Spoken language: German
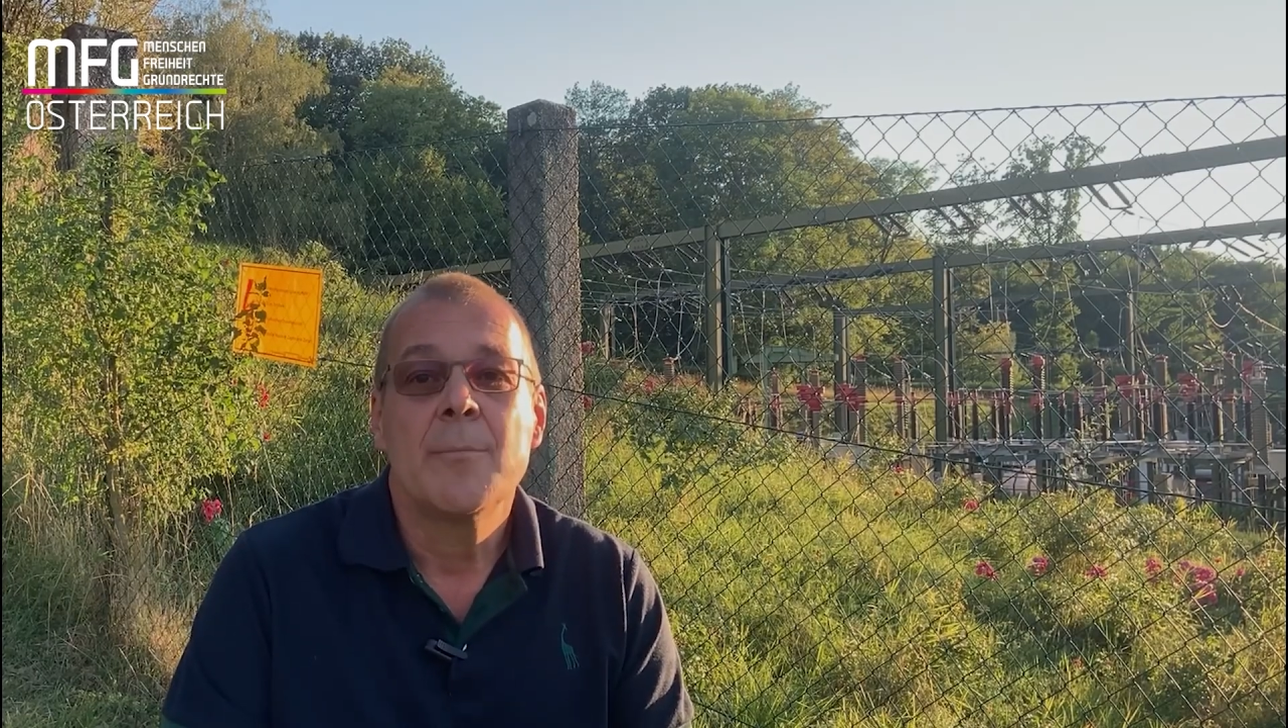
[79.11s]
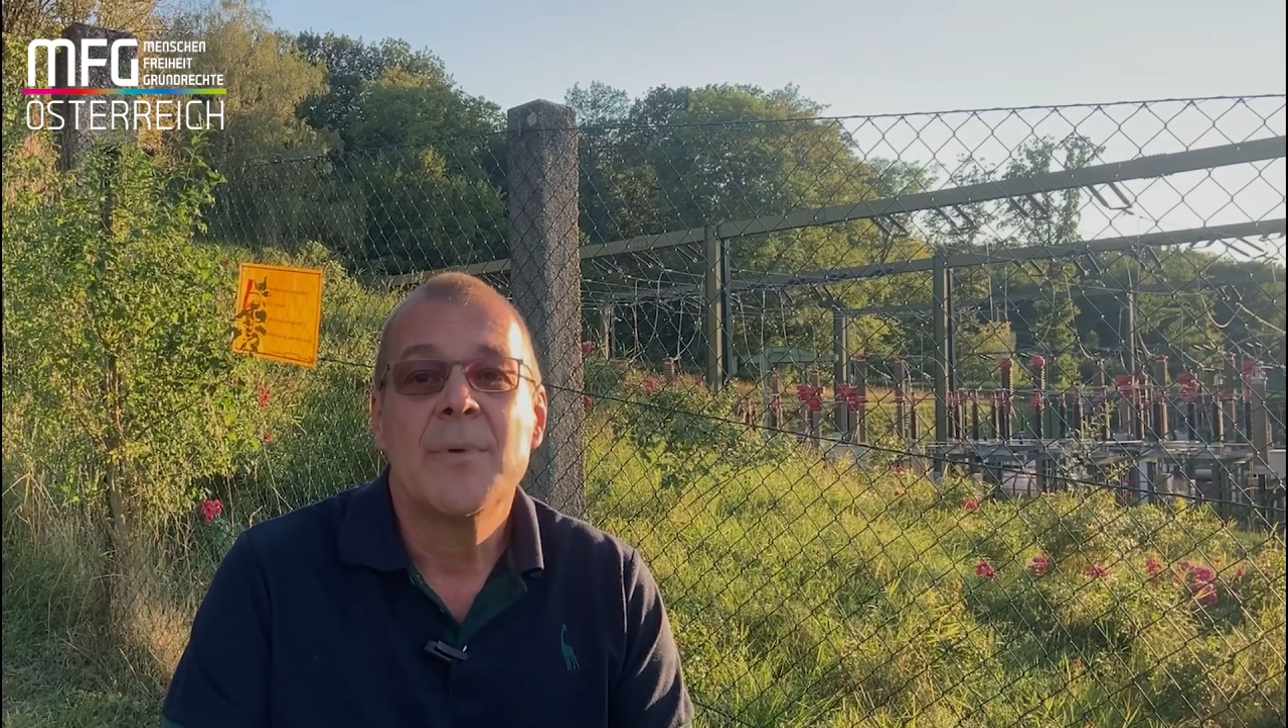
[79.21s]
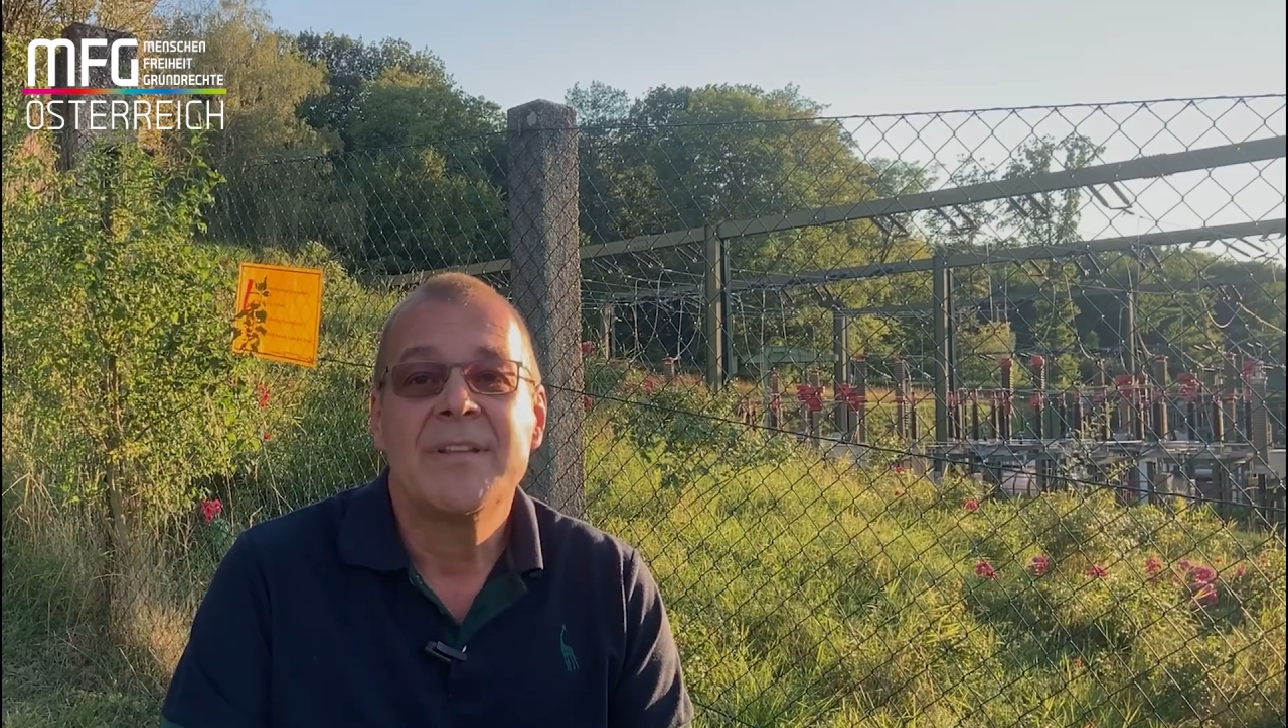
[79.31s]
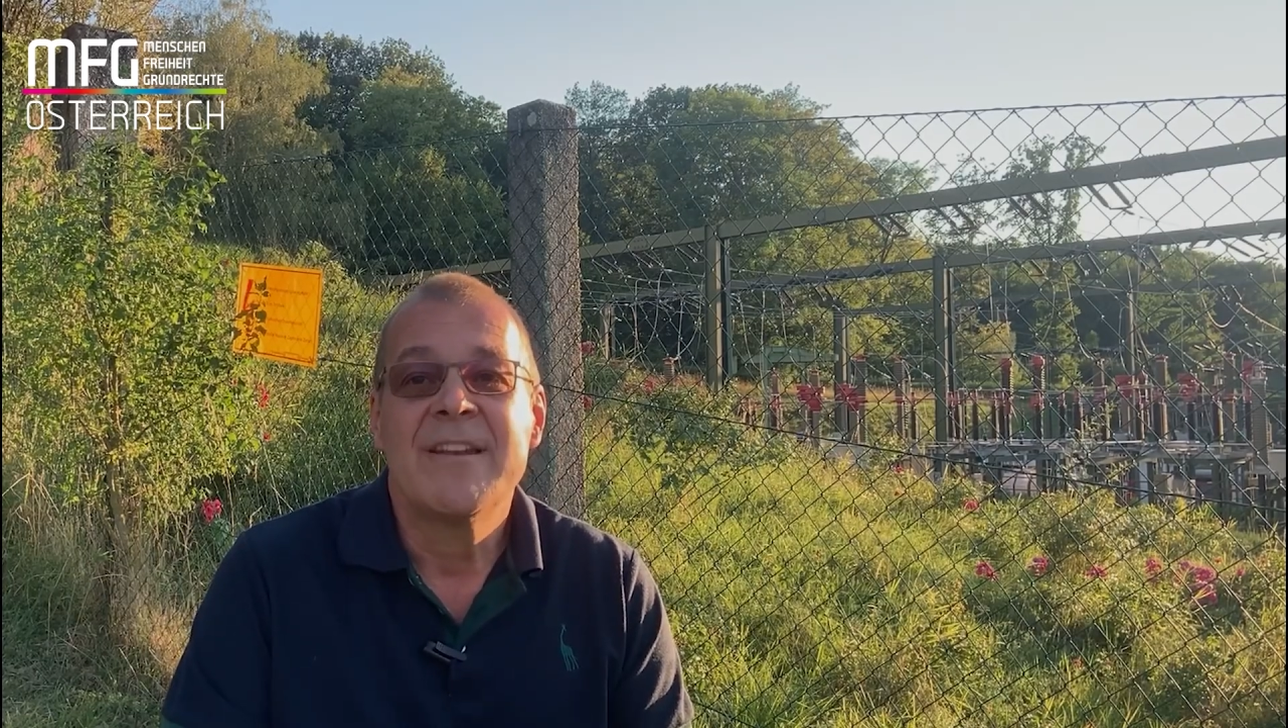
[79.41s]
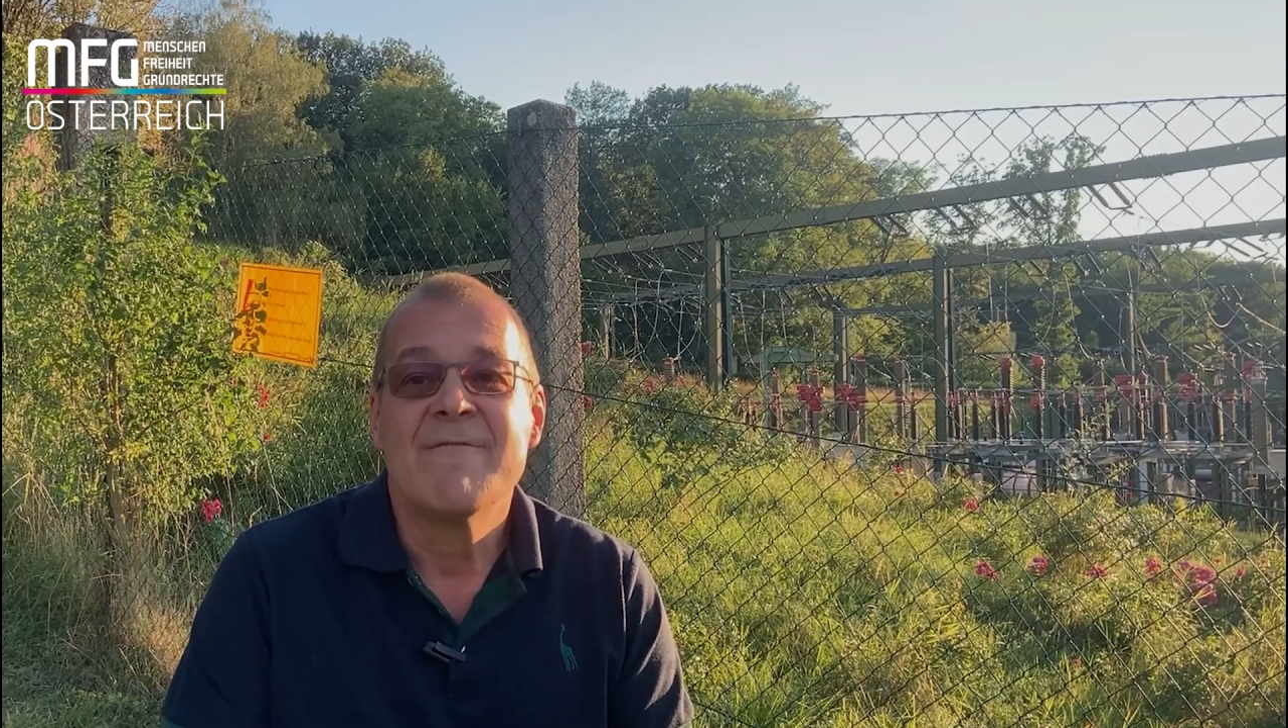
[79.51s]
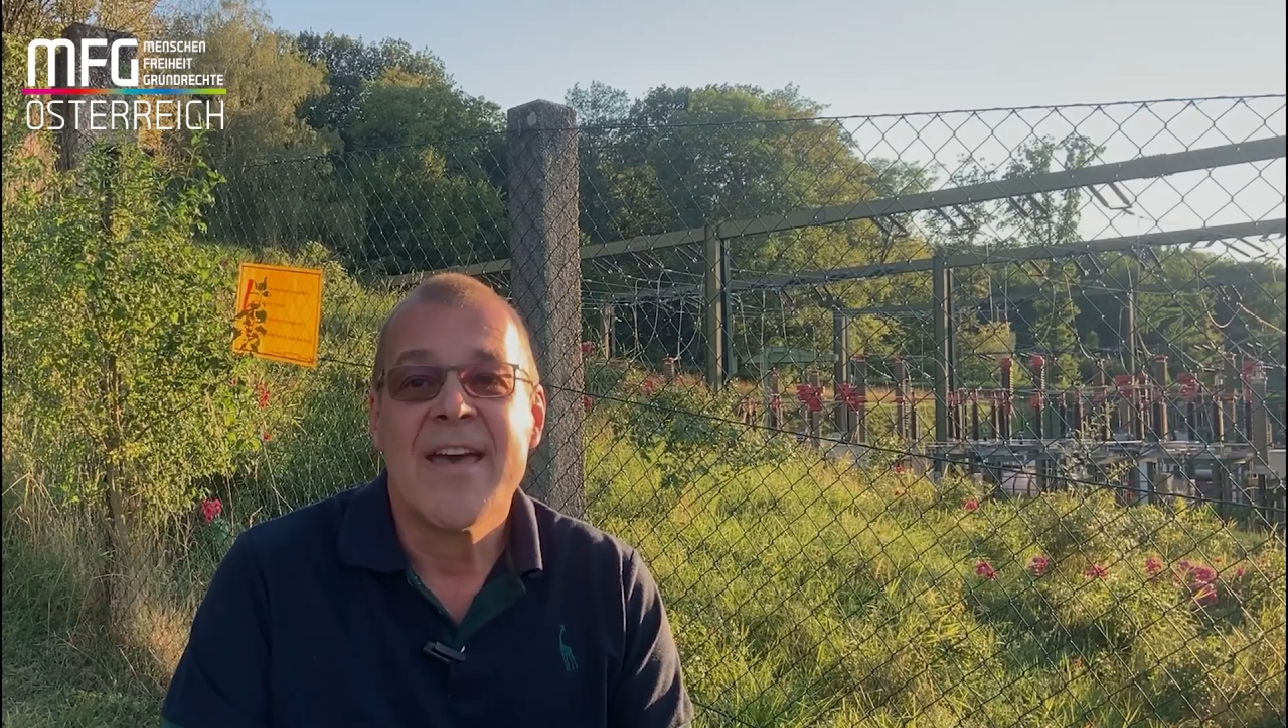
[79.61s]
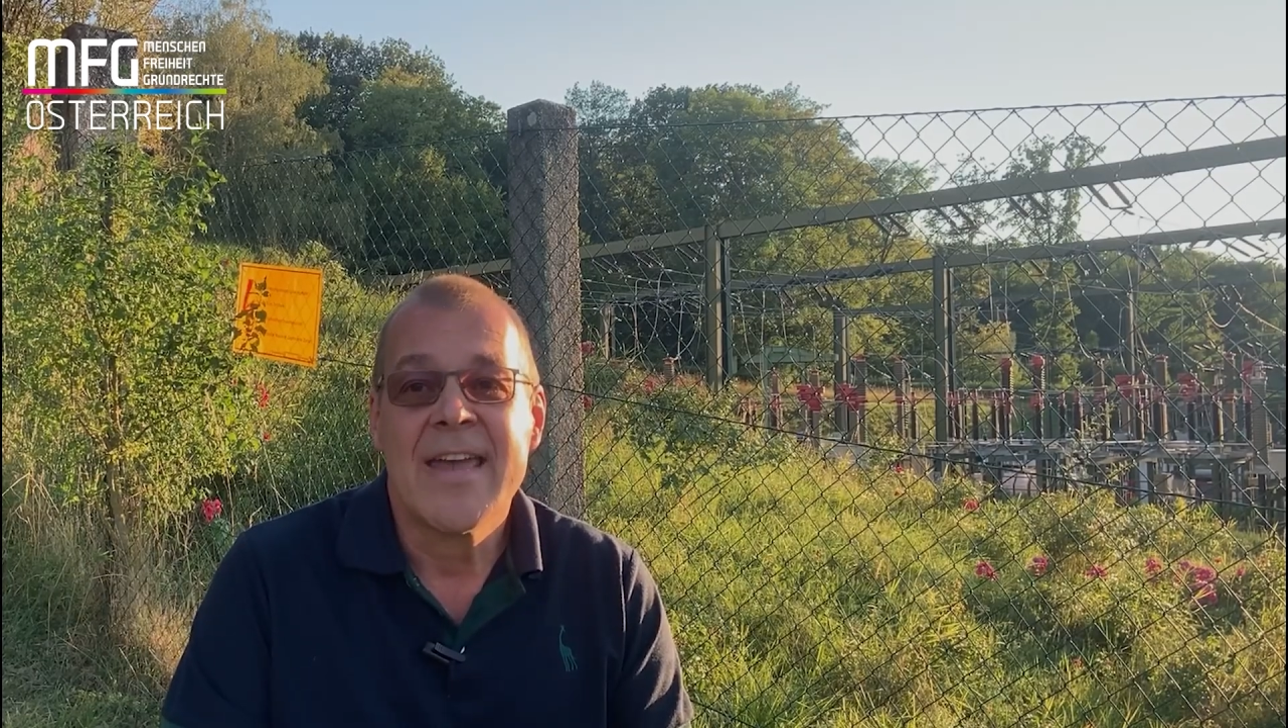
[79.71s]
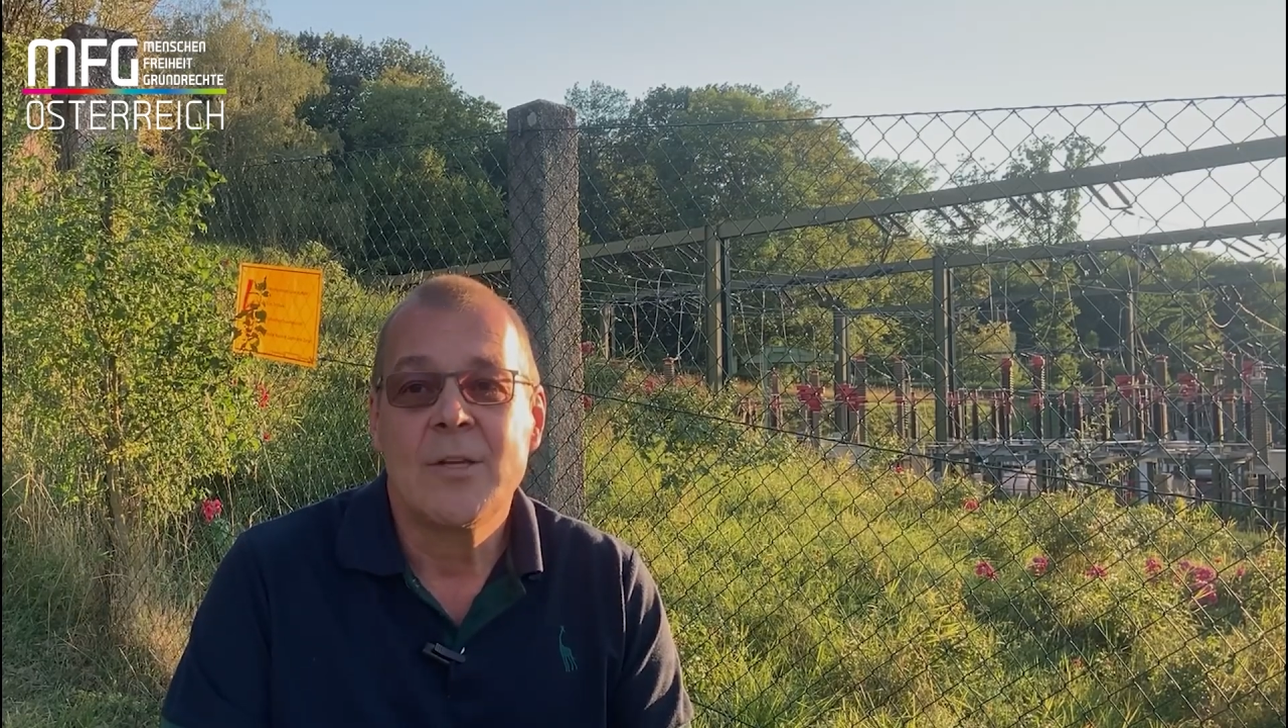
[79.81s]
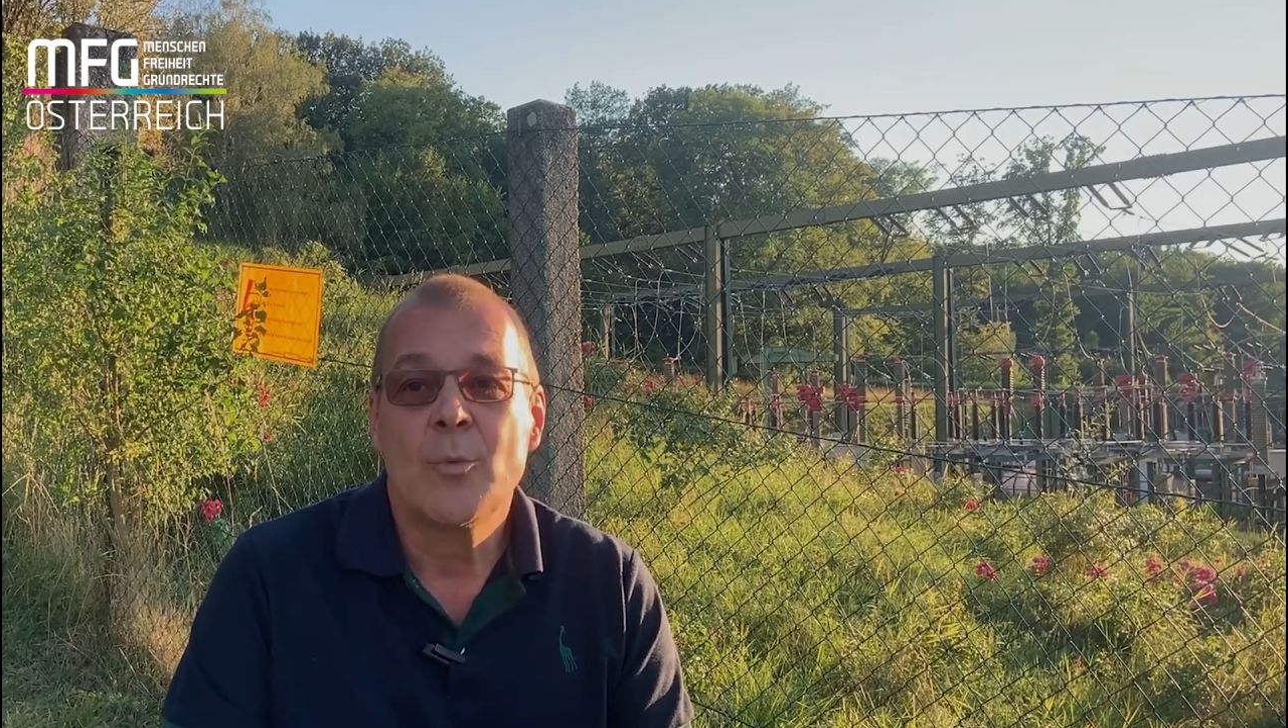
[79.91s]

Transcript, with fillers: mit den weit